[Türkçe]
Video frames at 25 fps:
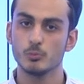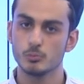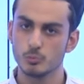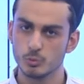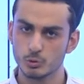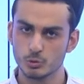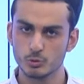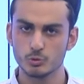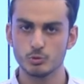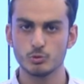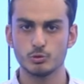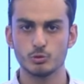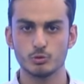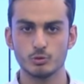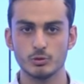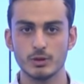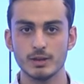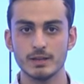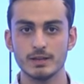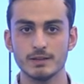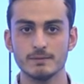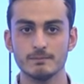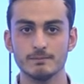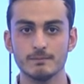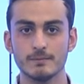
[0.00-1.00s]
Bunu
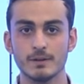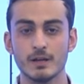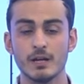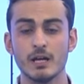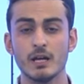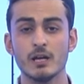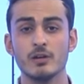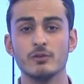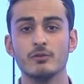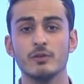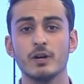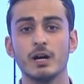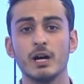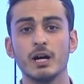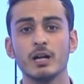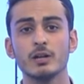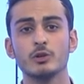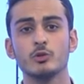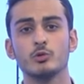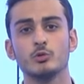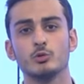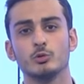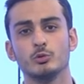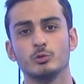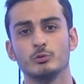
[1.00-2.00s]
düşünelim ve
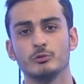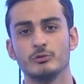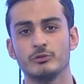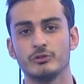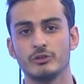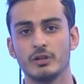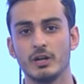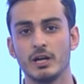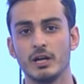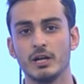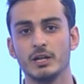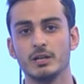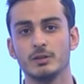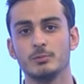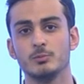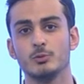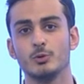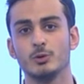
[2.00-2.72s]
hak yolun sahibi